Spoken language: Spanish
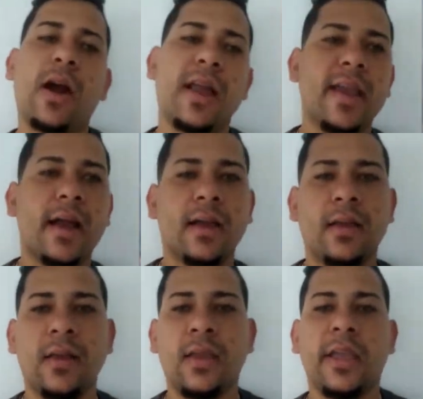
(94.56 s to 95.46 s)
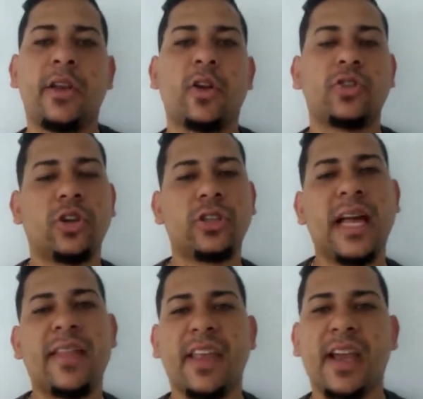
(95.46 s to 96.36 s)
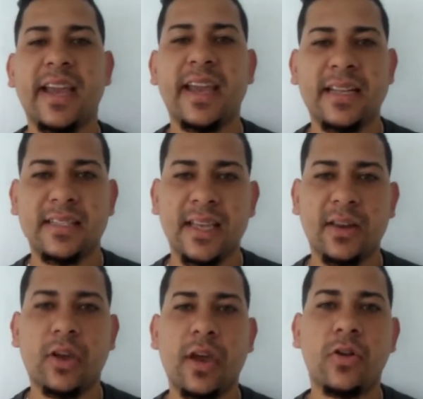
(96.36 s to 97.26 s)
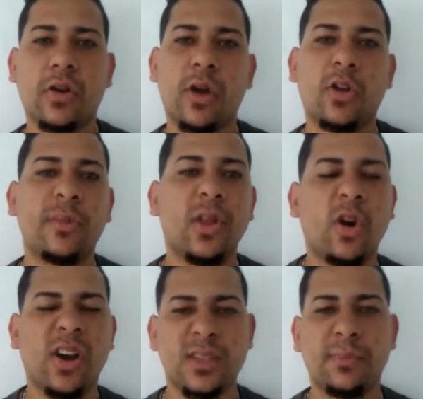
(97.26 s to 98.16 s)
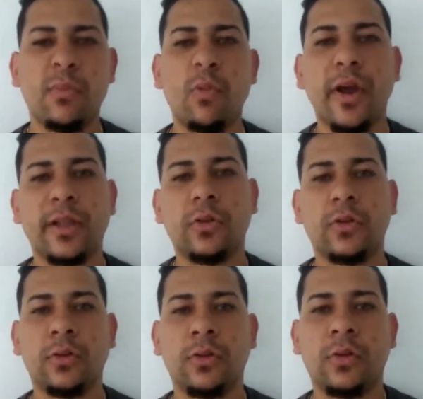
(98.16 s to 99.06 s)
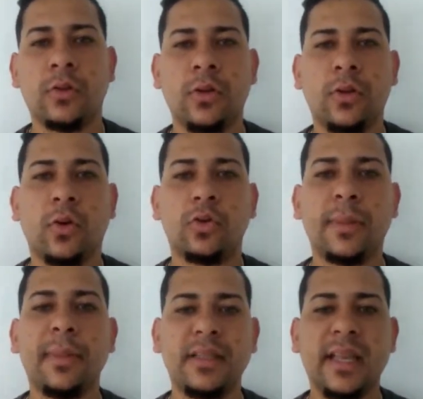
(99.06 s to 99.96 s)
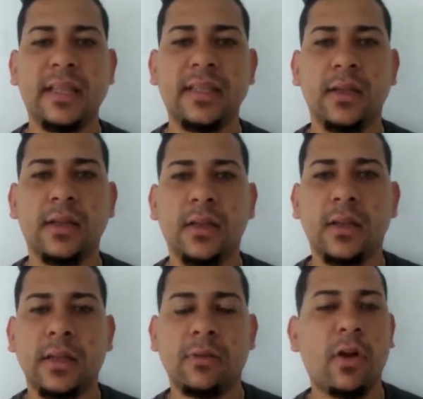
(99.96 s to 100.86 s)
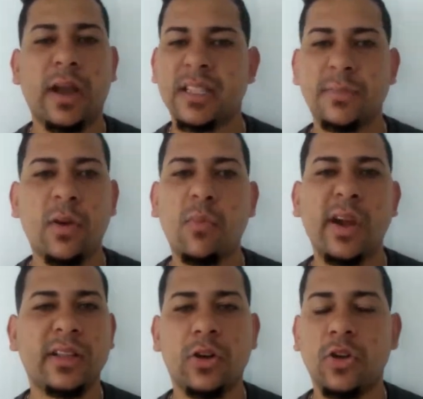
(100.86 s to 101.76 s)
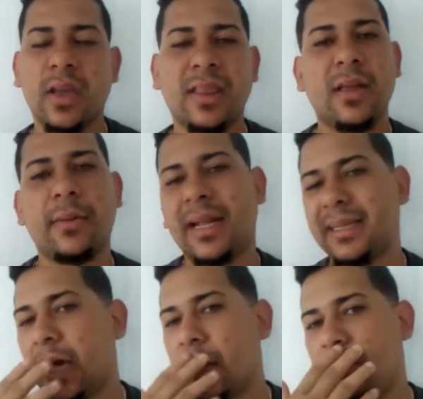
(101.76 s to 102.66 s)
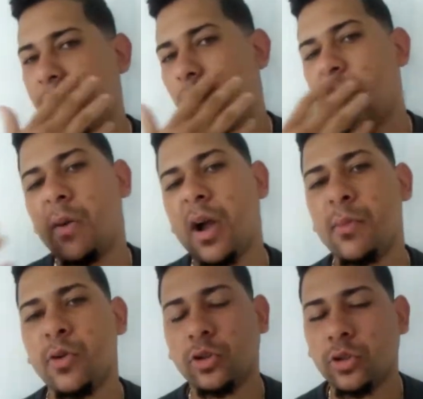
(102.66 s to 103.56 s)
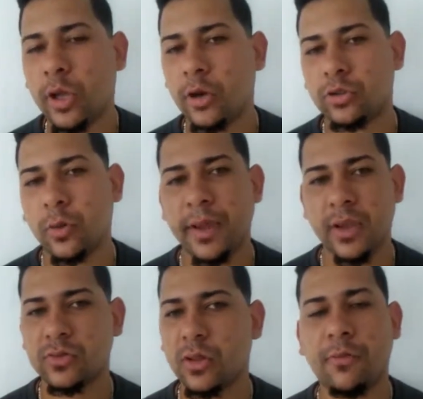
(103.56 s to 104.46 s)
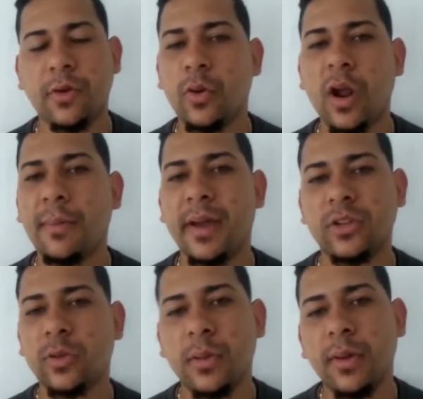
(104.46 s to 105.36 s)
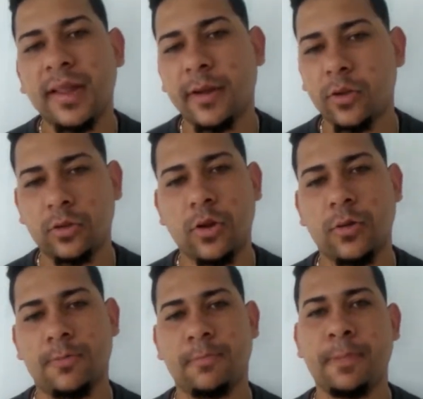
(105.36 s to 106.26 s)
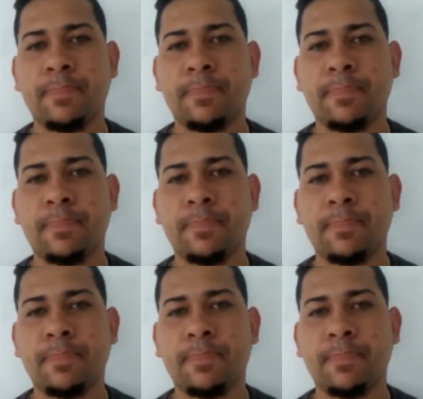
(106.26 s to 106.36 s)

Fueron allá y los soltan. dije que era serio y que yo qué, cuando me dejó casi por muerto. ¿Usted me entiende? Fue casi por muerto que yo quedé desbaratado, desfigurado. Vean cómo yo estoy, el otro mío. estoy desfigurado para el resto de mi vida que yo estoy.